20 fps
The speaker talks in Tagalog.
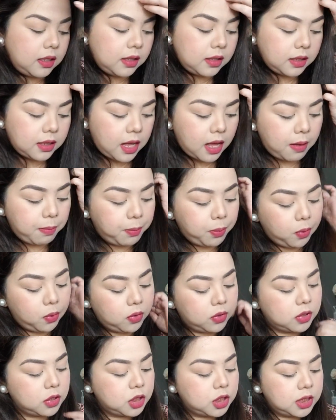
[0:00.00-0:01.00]

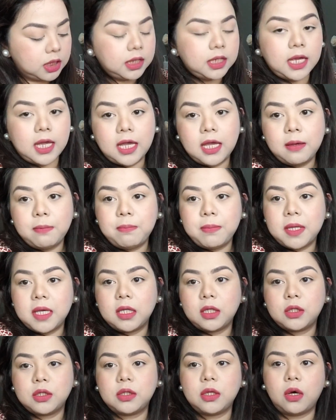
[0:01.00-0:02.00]
Tapos, she gave me
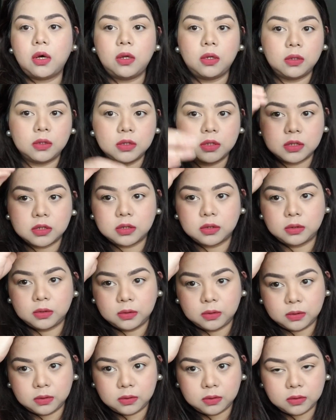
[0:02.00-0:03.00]

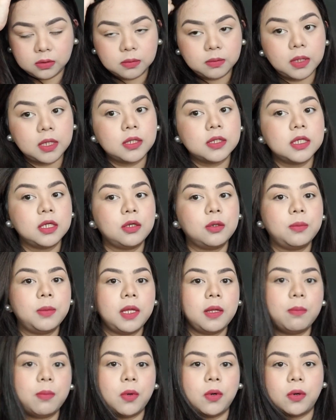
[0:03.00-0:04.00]
also, ayusin ko muna
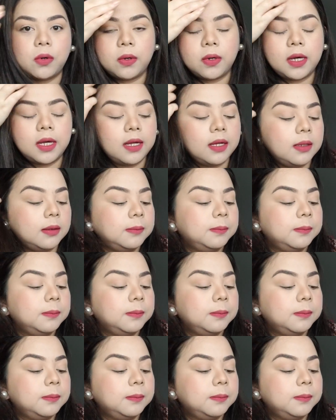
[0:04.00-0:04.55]
yung buhok ko, ha?